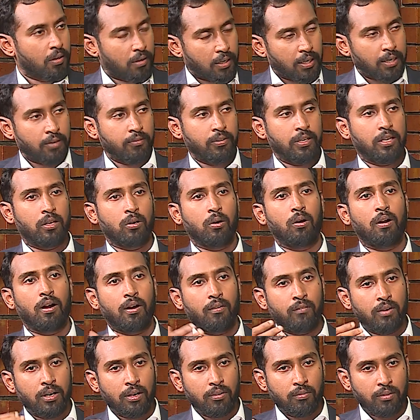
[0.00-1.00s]
நாங்கள் விற்கிறோம்
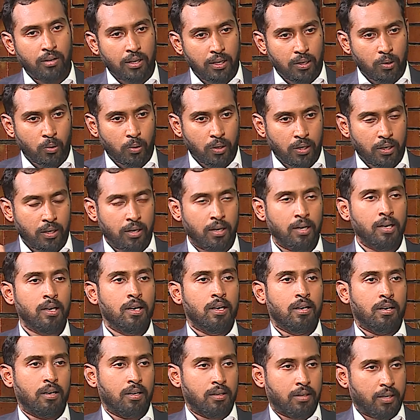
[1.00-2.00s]
அவங்க அவங்களோட
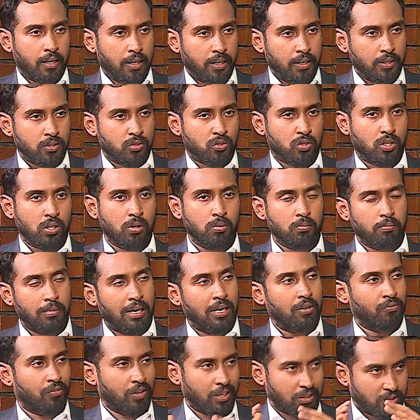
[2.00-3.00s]
ட்ரேடர்ஸ்ட்டையும்
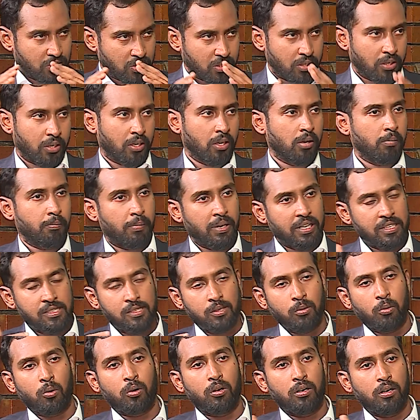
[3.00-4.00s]
மேனுஃபேக்சரர்ட்டையும் பேசி
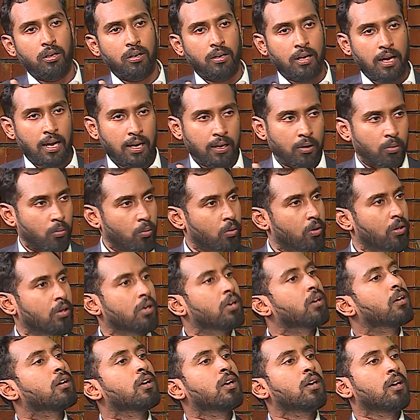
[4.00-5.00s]
ஒரு நாங்கள் ஒரு
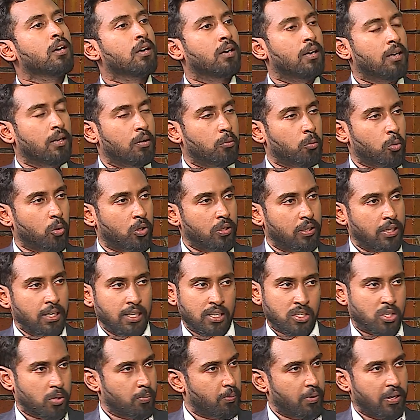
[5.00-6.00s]
ஒரு
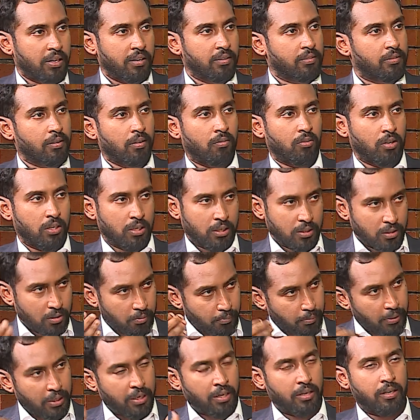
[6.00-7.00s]
டீலர்ஷிப் எடுத்து
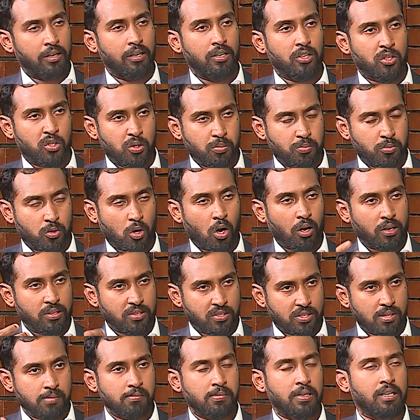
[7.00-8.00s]
அவங்கள்ட்டேருந்து பெரிய டீலர்ஷிப்
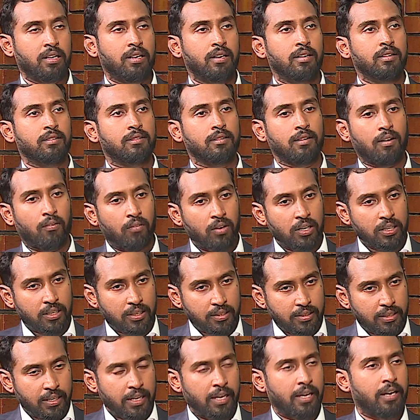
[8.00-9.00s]
ஸ்டாக்கிஸ்ட் மாதிரி எடுத்து
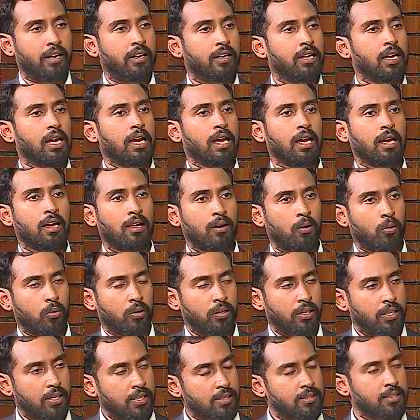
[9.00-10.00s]
அவங்கள்ட்டேருந்து நேரடியாக எங்களோட
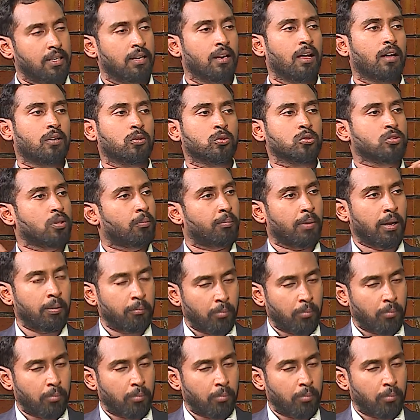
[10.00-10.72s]
டீலர்ஸ் எல்லாருக்கும் சப்ளை